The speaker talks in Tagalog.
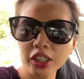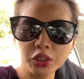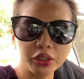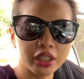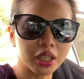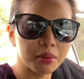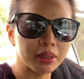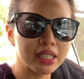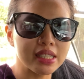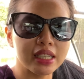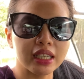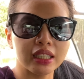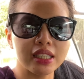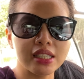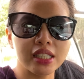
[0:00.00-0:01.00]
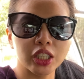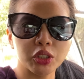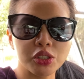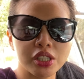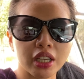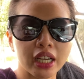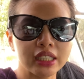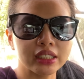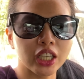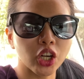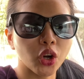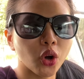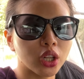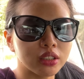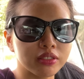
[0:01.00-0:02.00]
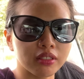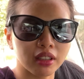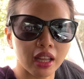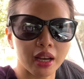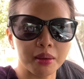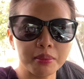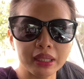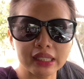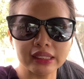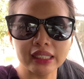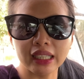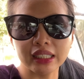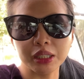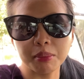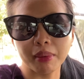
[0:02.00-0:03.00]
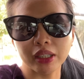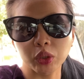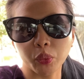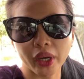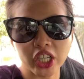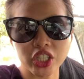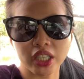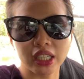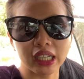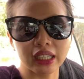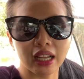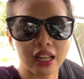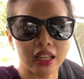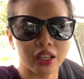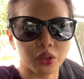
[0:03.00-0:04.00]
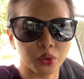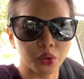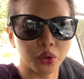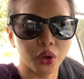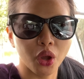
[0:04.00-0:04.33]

ko na naman si Chris dito sa kanyang golf club kasi nga 'di ba, twice siya naglalaro.